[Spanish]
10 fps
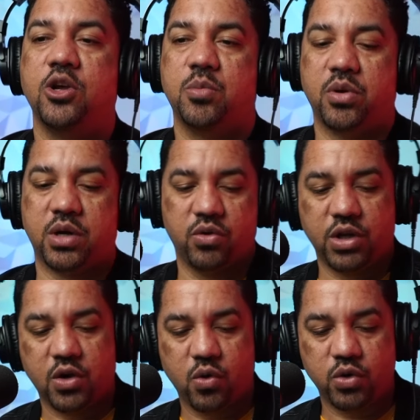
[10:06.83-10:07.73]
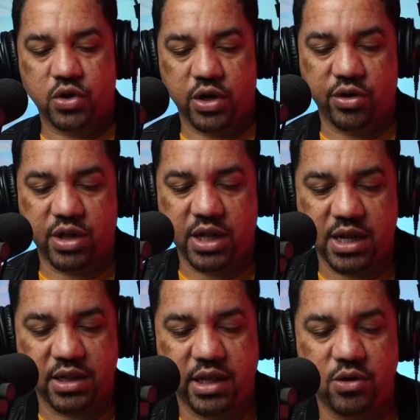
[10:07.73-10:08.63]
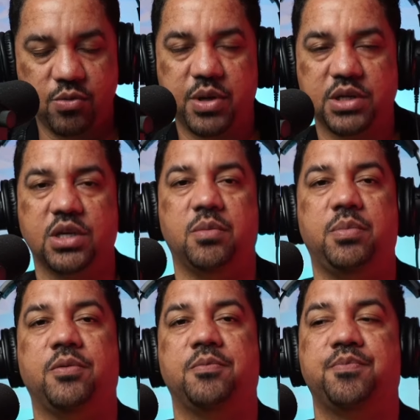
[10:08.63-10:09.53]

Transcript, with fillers: porque un discurso que ellos tenían desde un principio,